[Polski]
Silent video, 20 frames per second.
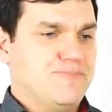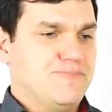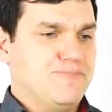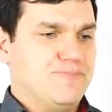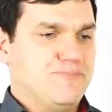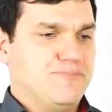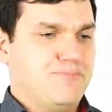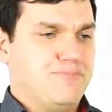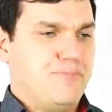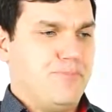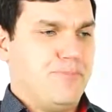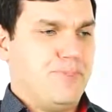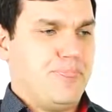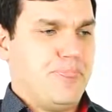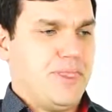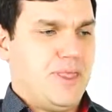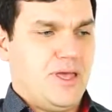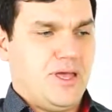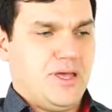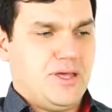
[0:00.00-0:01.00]

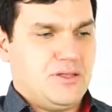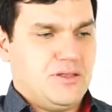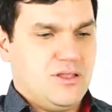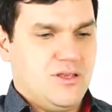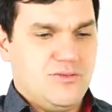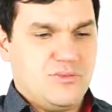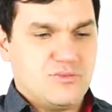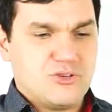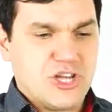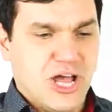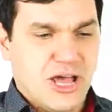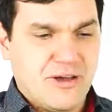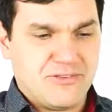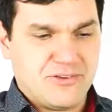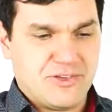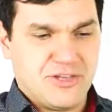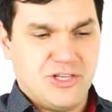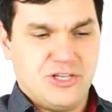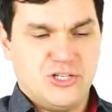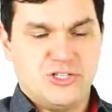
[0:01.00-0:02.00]
mm, e, nie wiem,
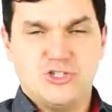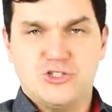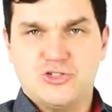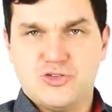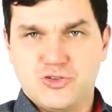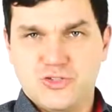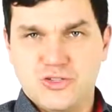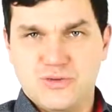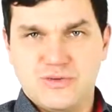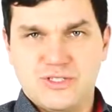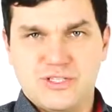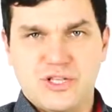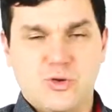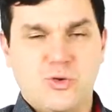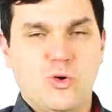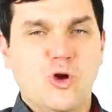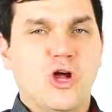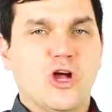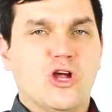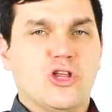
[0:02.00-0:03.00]
szafki czy coś w tym
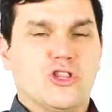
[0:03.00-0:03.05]
stylu,